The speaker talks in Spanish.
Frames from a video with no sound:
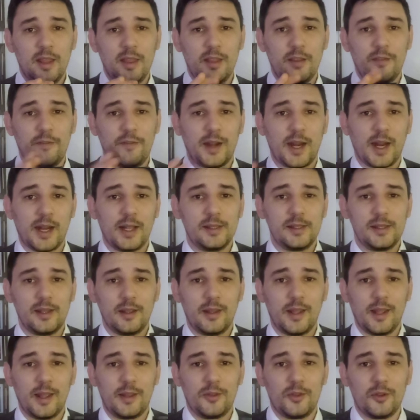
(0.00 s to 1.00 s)

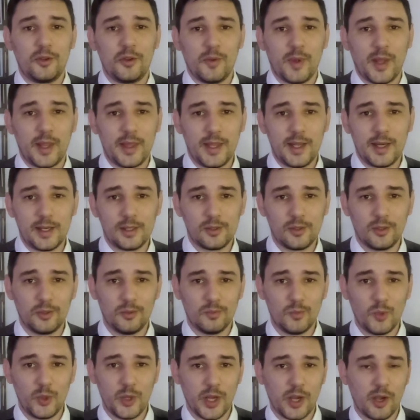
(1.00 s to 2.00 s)
fragancias de Antonio Banderas
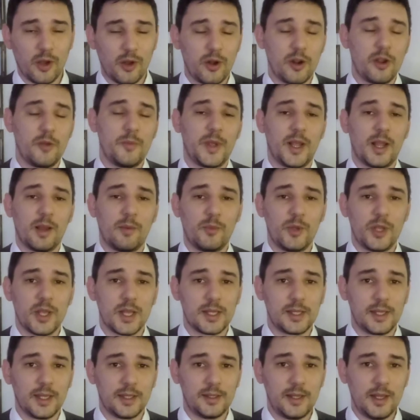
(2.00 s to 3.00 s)
son muy económicas, muy
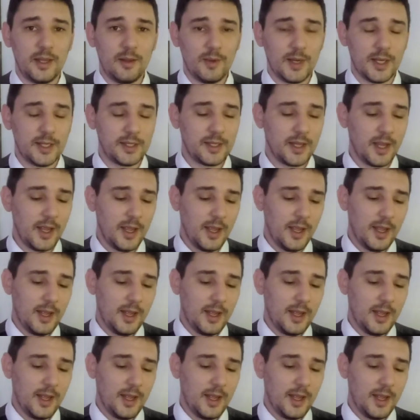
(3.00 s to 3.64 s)
accesibles.